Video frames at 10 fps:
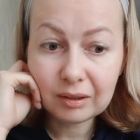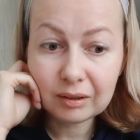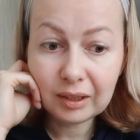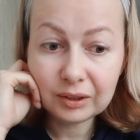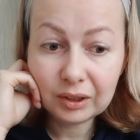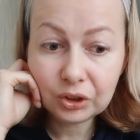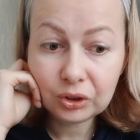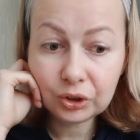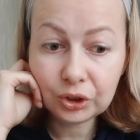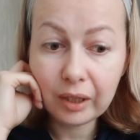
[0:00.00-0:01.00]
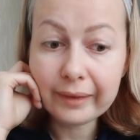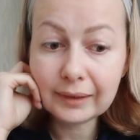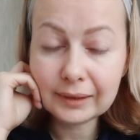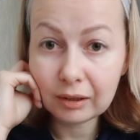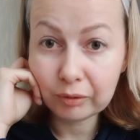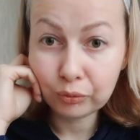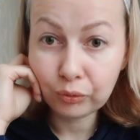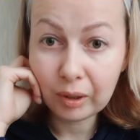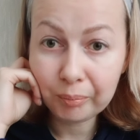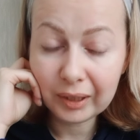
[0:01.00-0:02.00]
Конечно же, резервов у
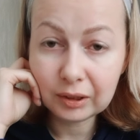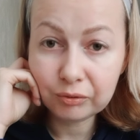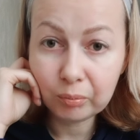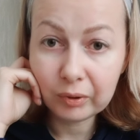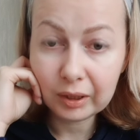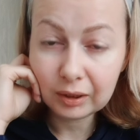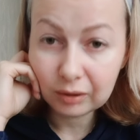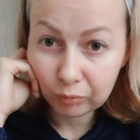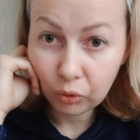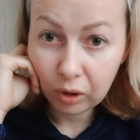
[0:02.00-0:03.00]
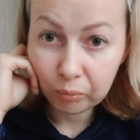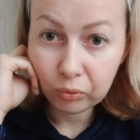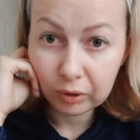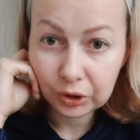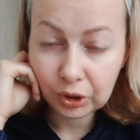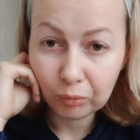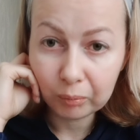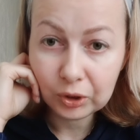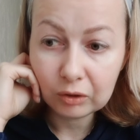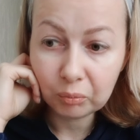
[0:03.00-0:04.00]
компании Faberlic намного больше, чем у
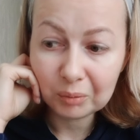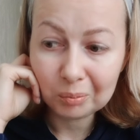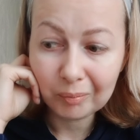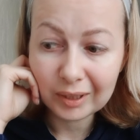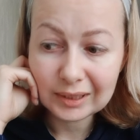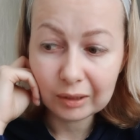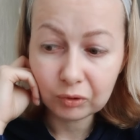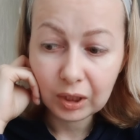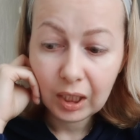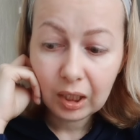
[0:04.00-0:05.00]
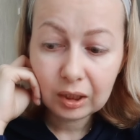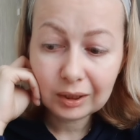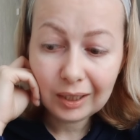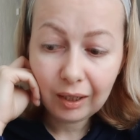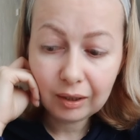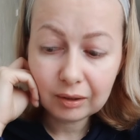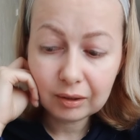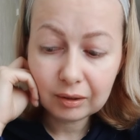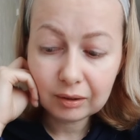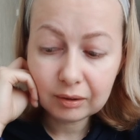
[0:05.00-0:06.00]
обычного предпринимателя. Вот я
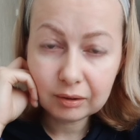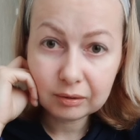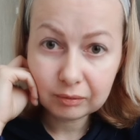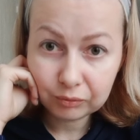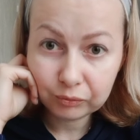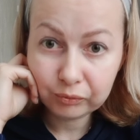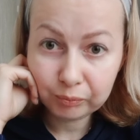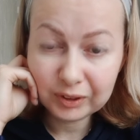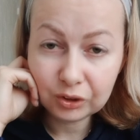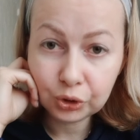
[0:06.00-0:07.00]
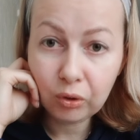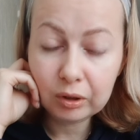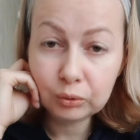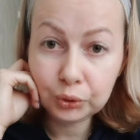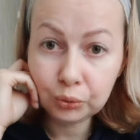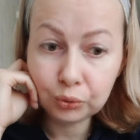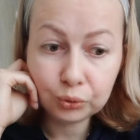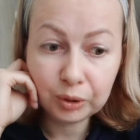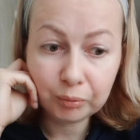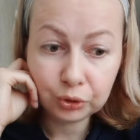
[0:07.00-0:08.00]
в бизнес-школе учусь,
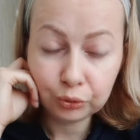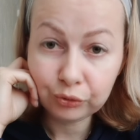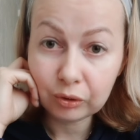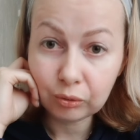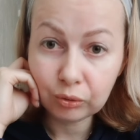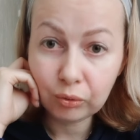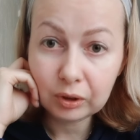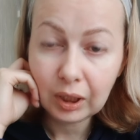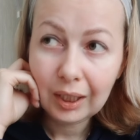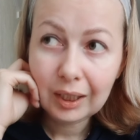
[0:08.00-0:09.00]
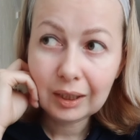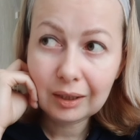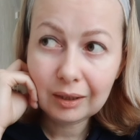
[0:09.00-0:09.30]
уже пошел второй год, и